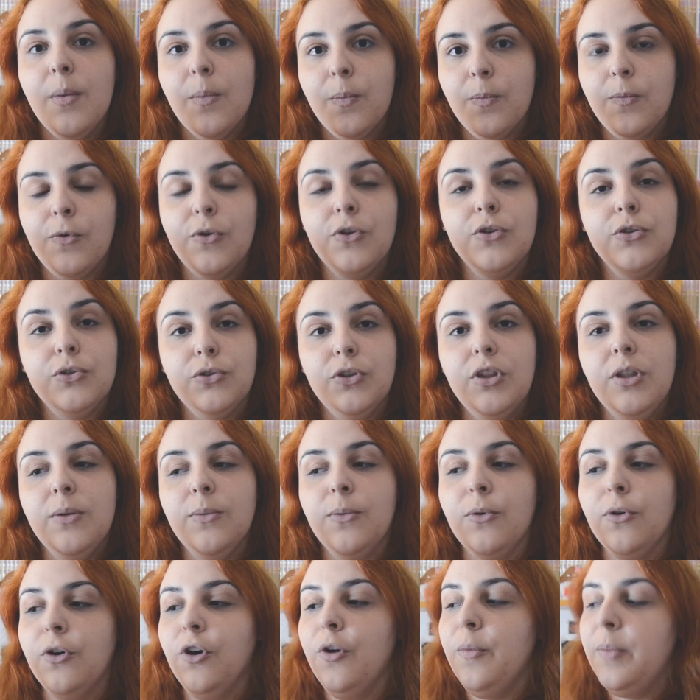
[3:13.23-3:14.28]
por su
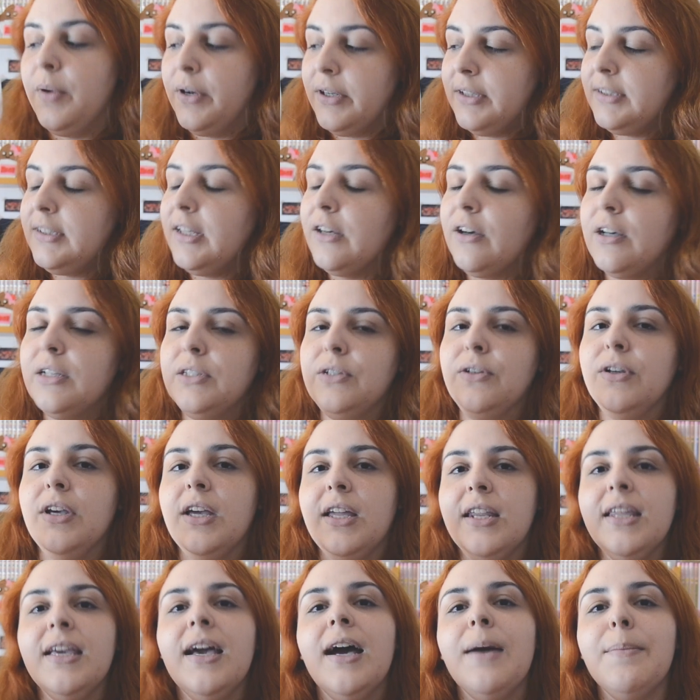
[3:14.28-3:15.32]
dibujo, pero en esta ocasión
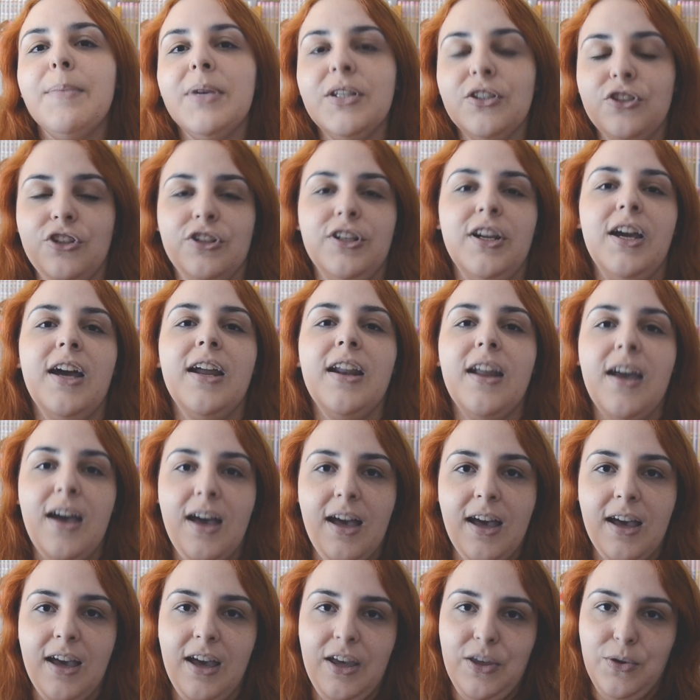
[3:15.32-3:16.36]
quería mencionar
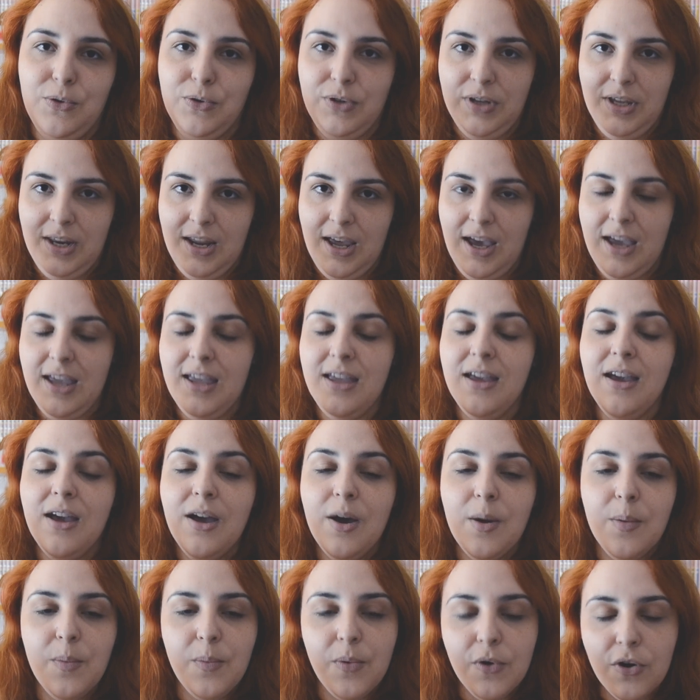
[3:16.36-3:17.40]
a kayushirai
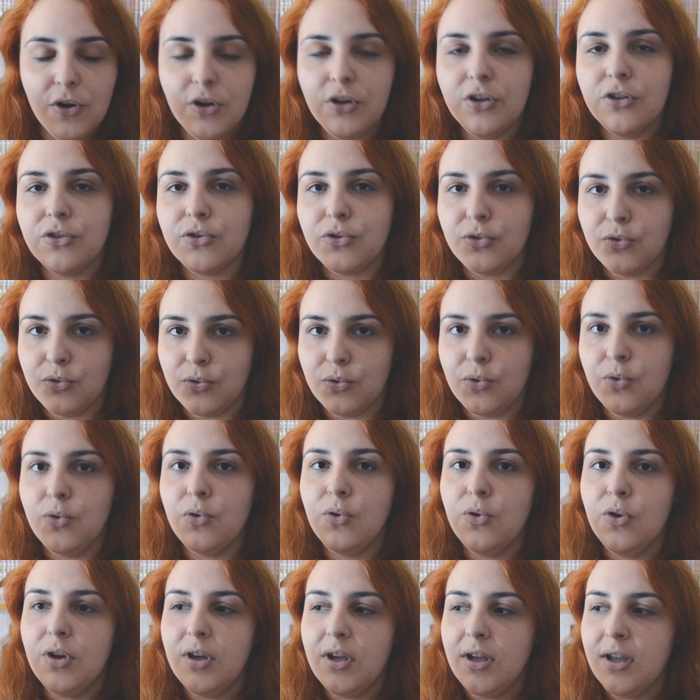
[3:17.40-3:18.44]
por
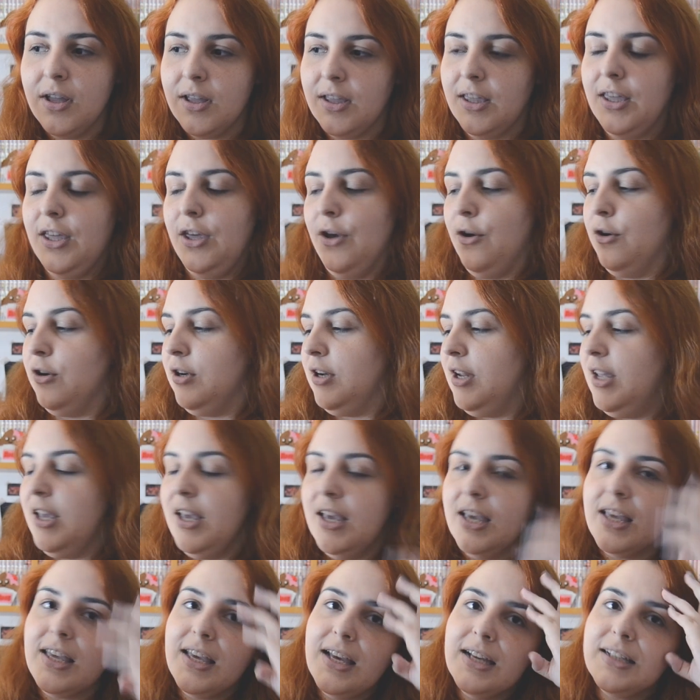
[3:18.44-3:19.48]
su guión.
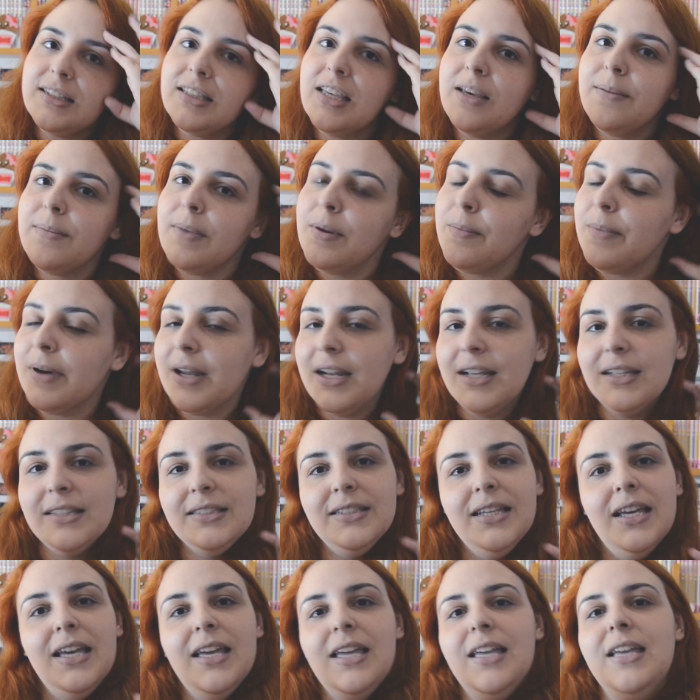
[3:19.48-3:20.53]
Y es que me
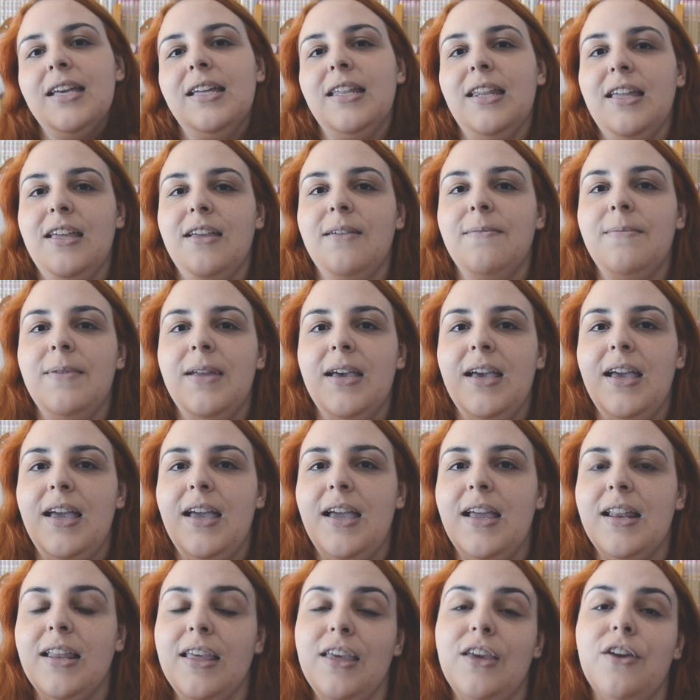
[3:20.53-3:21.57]
parece increíble
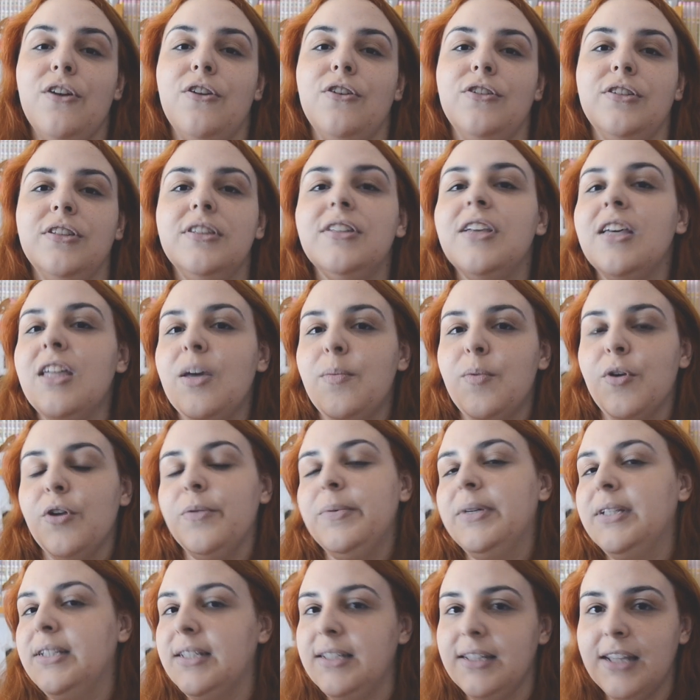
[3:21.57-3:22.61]
el guión de The
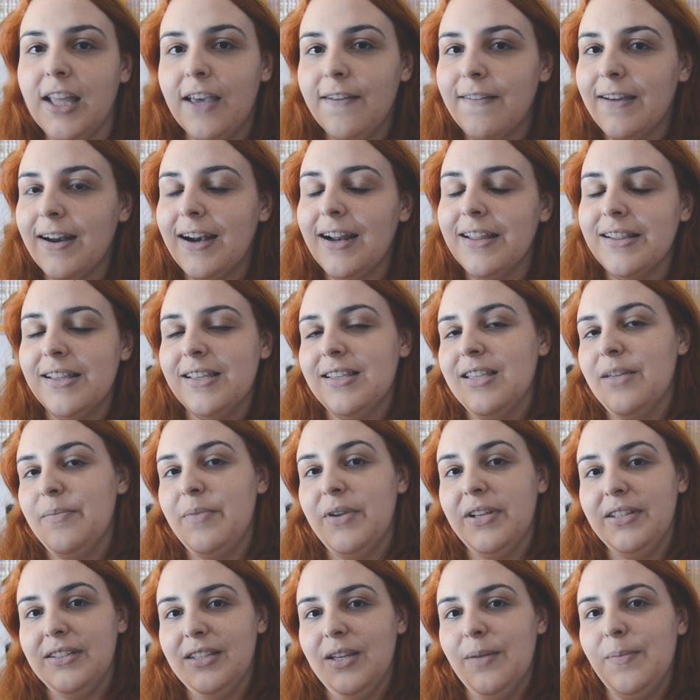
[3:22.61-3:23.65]
Promise Neverland desde el
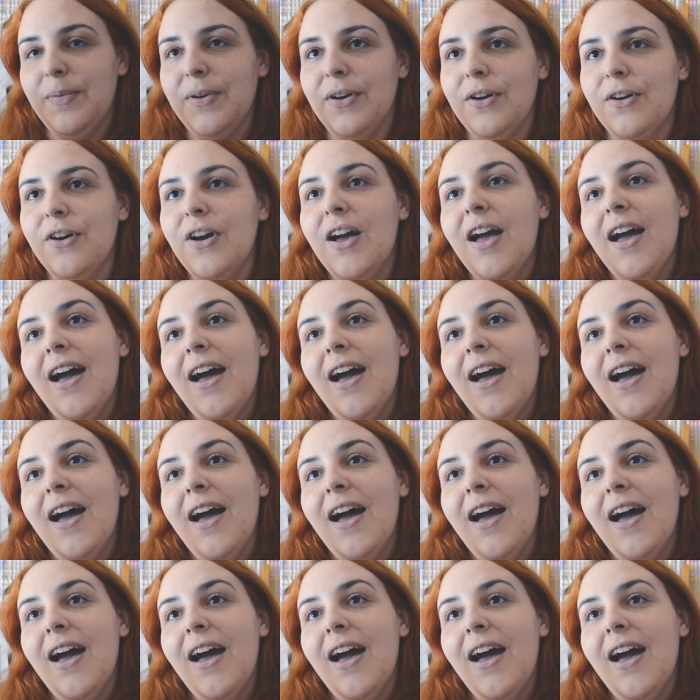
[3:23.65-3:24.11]
principio